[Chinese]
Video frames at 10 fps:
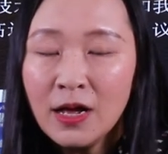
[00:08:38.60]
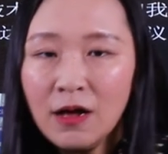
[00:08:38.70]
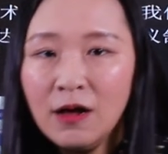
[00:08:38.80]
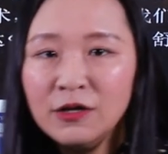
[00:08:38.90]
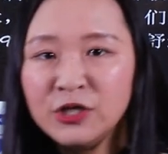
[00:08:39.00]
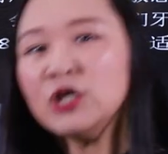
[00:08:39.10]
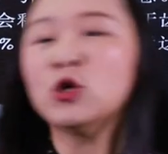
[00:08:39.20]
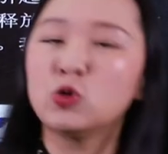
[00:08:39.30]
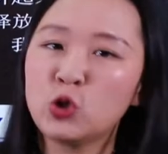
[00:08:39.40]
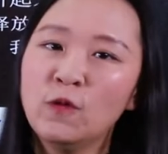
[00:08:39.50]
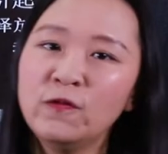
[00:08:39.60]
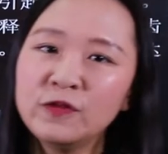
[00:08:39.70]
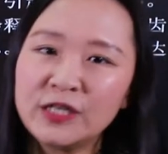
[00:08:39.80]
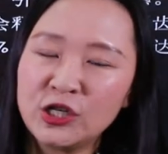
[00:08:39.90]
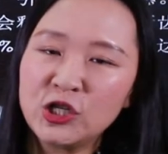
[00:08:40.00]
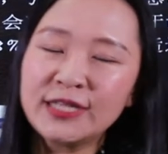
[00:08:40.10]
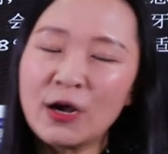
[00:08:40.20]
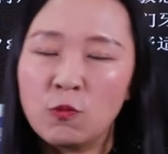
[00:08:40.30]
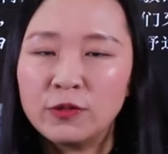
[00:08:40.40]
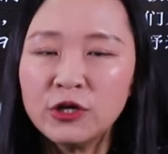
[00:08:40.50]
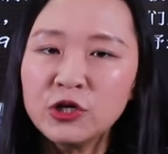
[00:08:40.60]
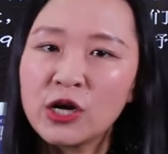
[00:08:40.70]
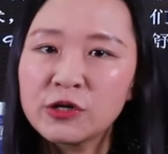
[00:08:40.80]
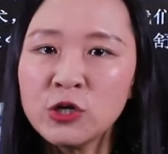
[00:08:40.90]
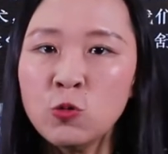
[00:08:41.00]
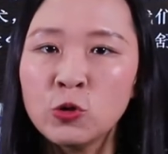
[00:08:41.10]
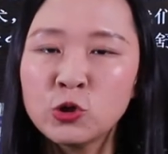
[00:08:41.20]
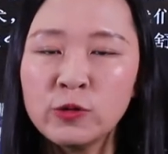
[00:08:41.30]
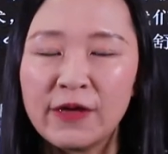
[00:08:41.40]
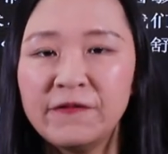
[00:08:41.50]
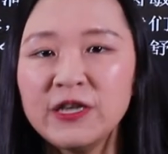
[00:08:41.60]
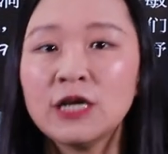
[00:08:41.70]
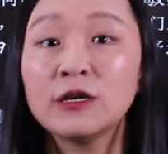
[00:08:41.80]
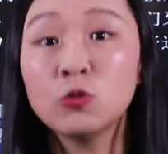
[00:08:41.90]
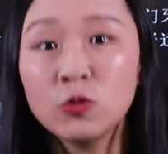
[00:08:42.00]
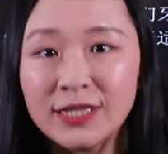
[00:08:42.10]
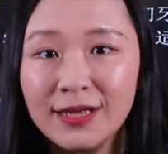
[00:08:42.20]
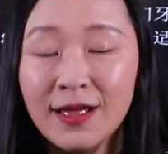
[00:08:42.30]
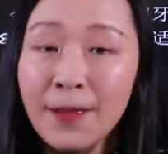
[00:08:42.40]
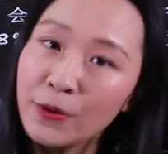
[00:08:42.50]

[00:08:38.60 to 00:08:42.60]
呃，这种重复其实在我们的日常生活中也非常的多见。